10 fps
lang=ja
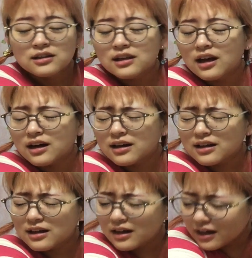な
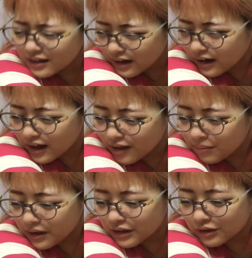かなか
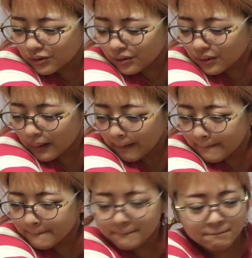イベント、
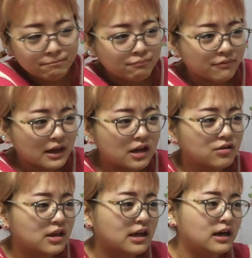うーん、や
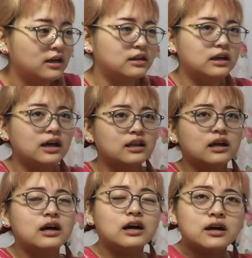る機会がない
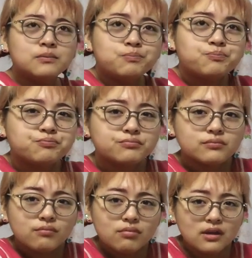な
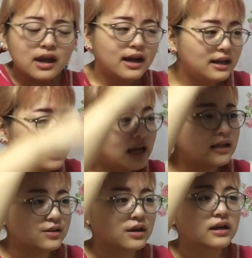えやりた
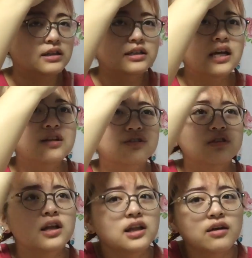いですよ。だから
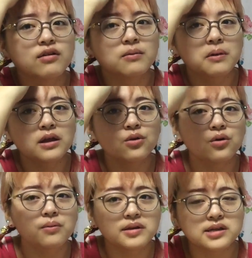2017年は
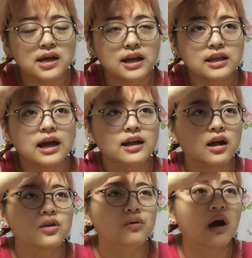イベントをめっちゃやりたい
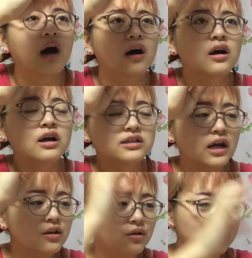なとか、
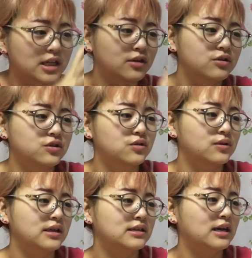ちゃんとしたグッズ
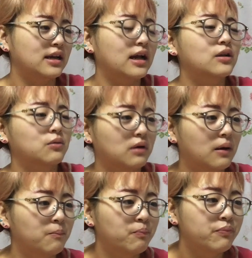を出したいなと
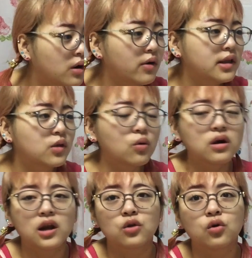か、これはね、どっ
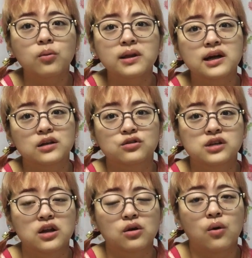からどこまでカットし
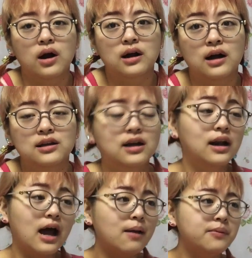たいのかわかんない。
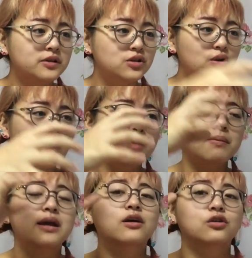からライブスト
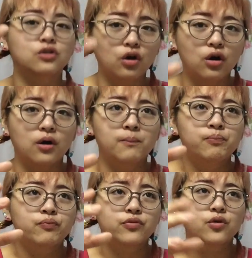リーミングの
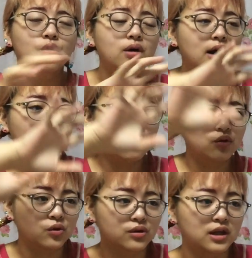動画を
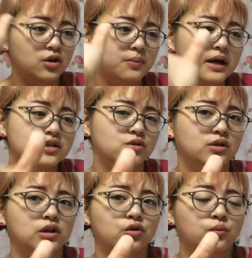撮ってるバージョン
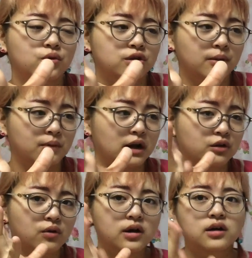だと思ってもらえる
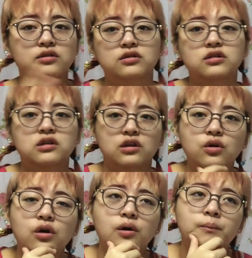とわかるんですけ
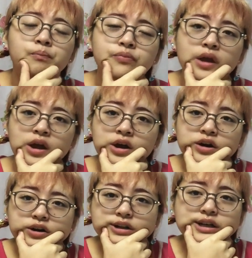ど、
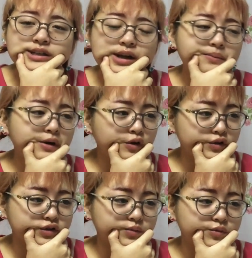私生放
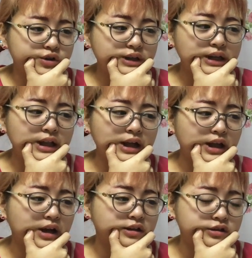送向いてない
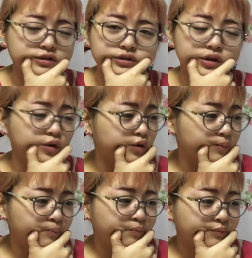気がすんのよ。
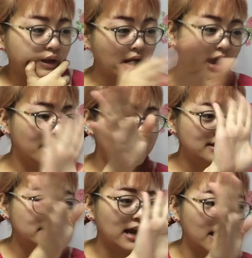あー、いらっ
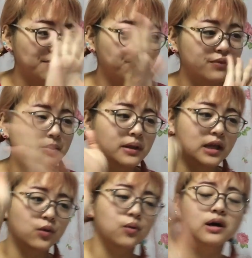しゃい今
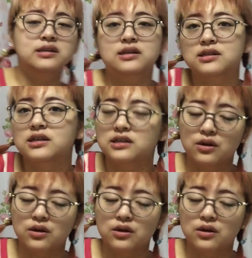ね、動画撮影し